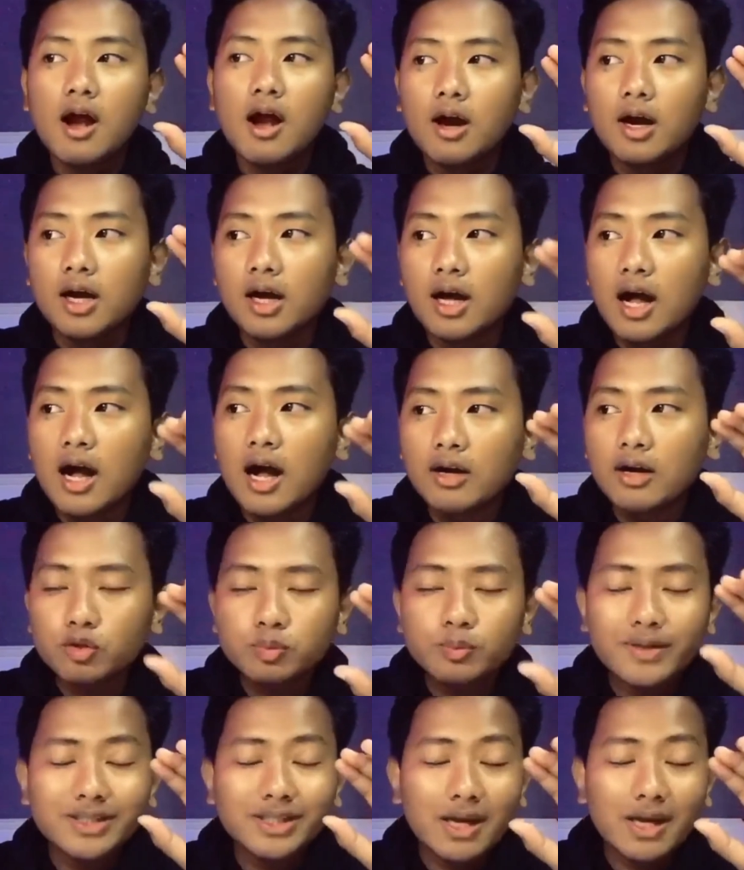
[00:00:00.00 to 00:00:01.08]
e, harus
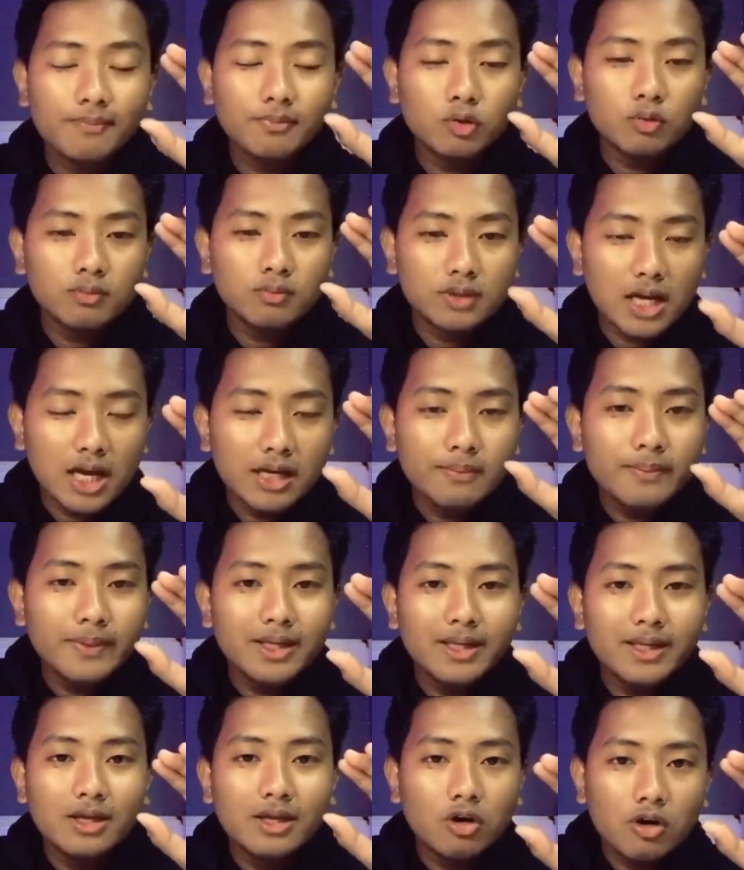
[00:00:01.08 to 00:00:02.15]
mencantumkan
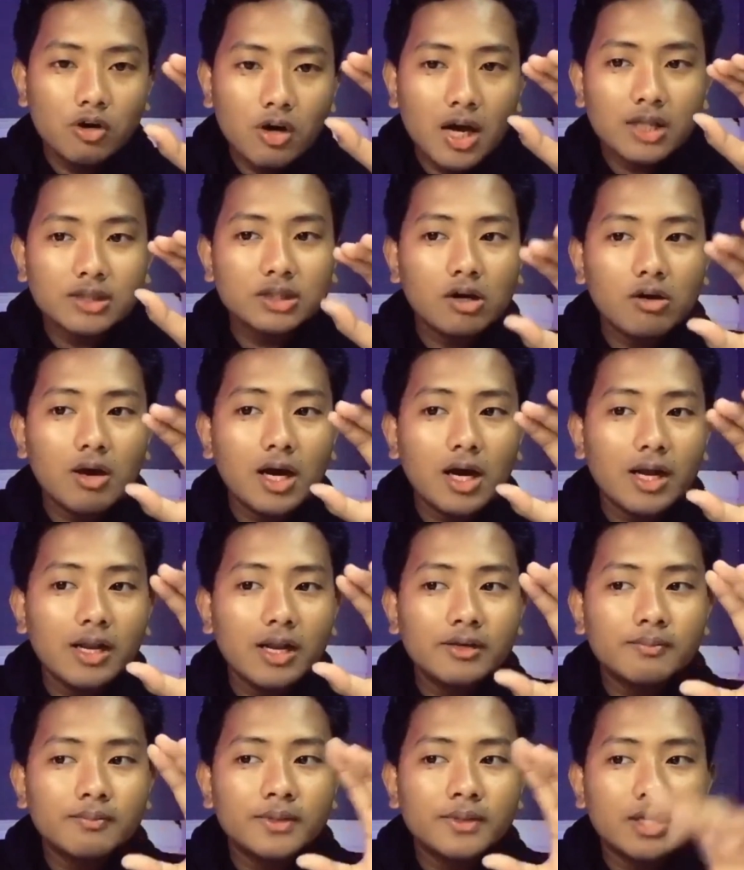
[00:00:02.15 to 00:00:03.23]
bio atau
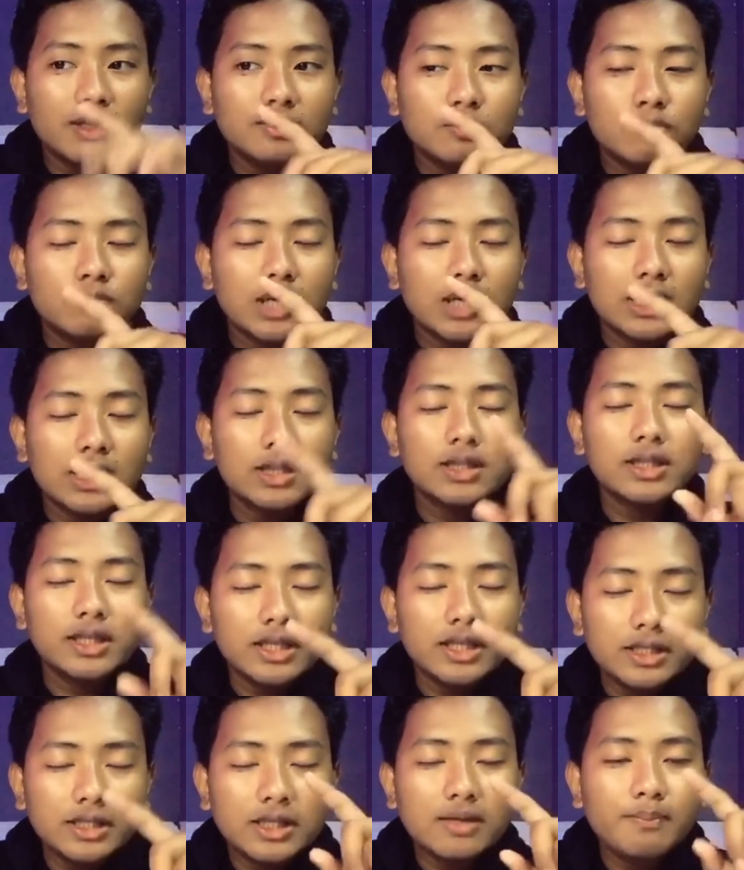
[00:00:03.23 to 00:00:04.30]
kalian menyantumkan
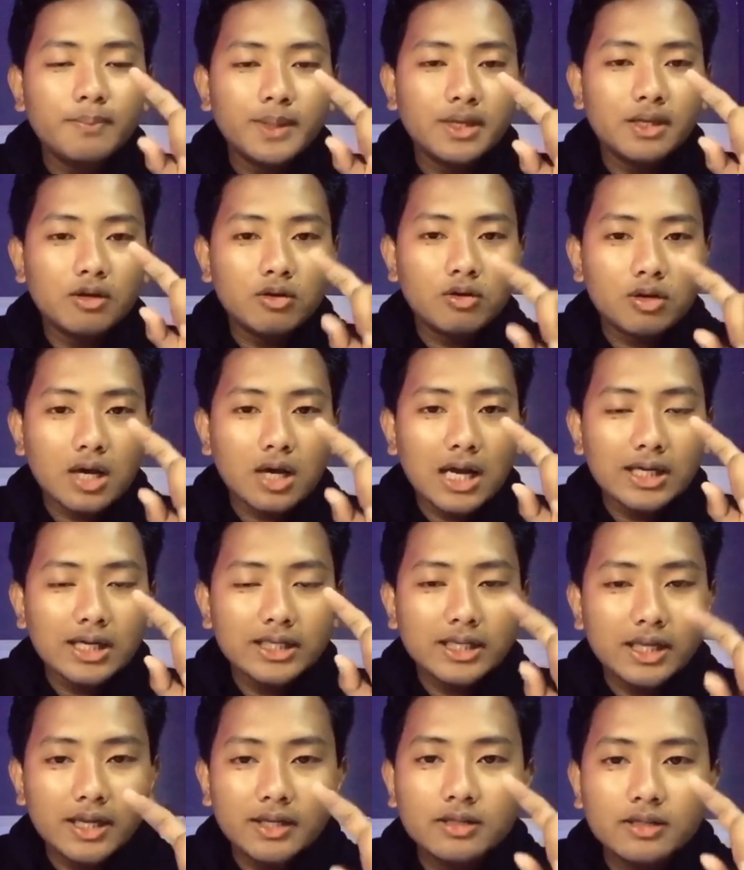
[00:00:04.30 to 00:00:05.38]
link di bio
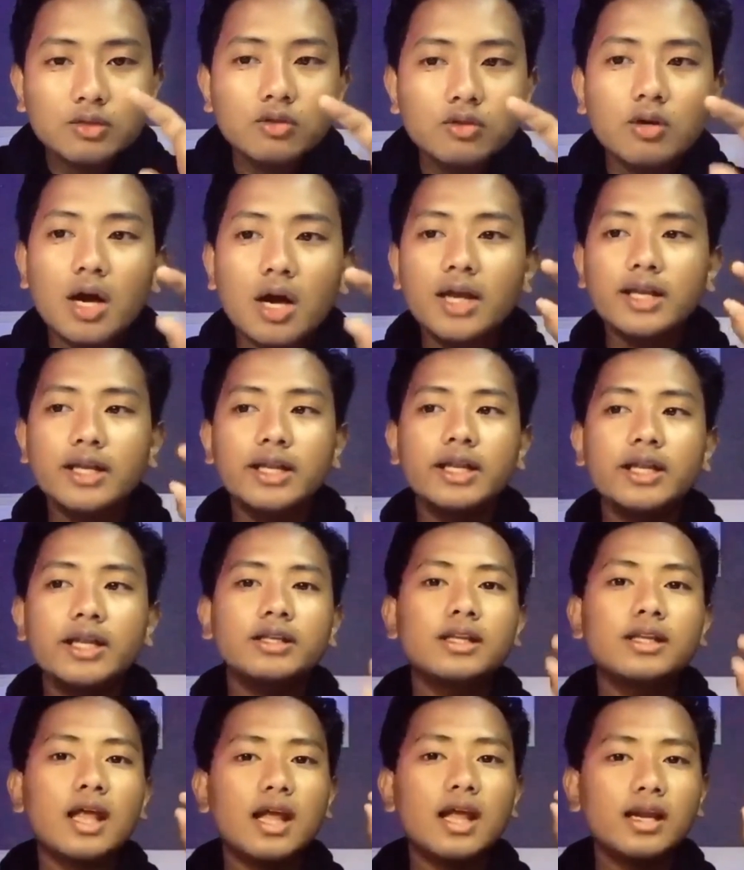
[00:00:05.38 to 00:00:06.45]
kalian itu i eh,
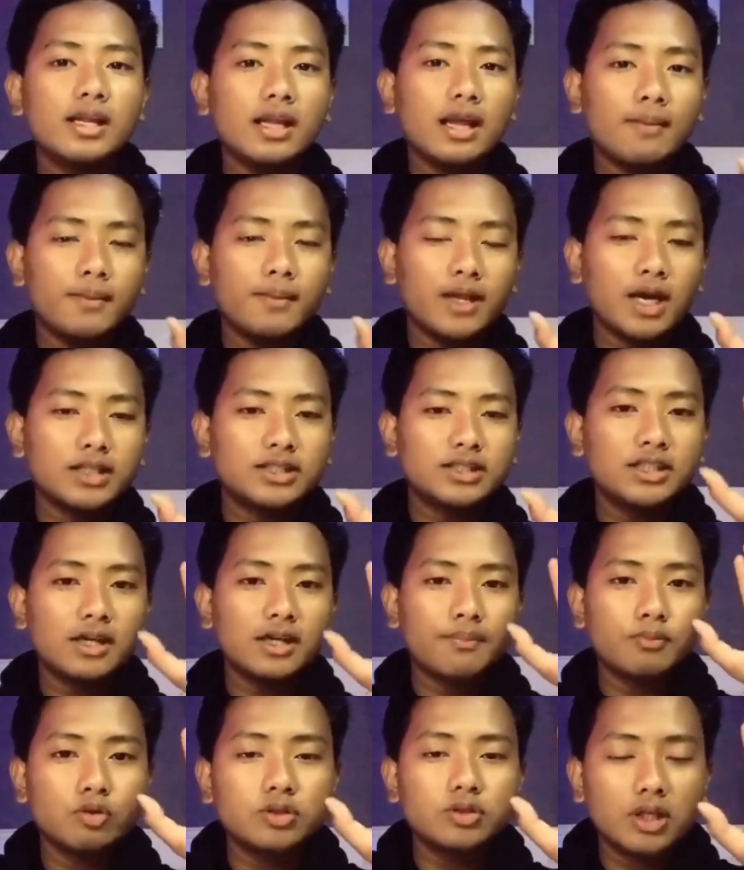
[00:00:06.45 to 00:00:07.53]
link dari aplikasi
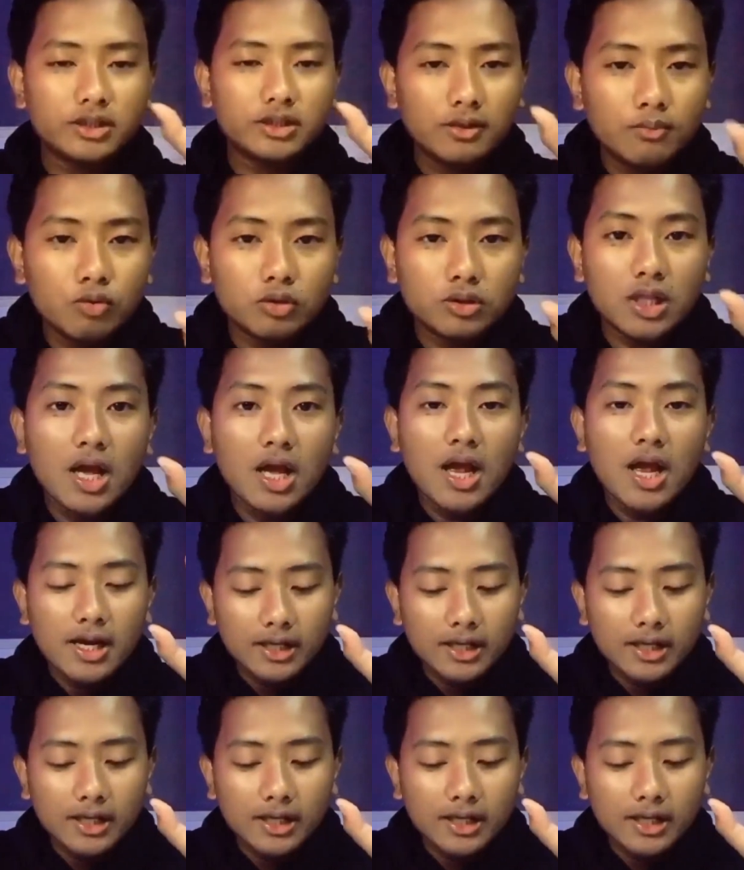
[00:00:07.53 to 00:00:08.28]
capcut tersebut.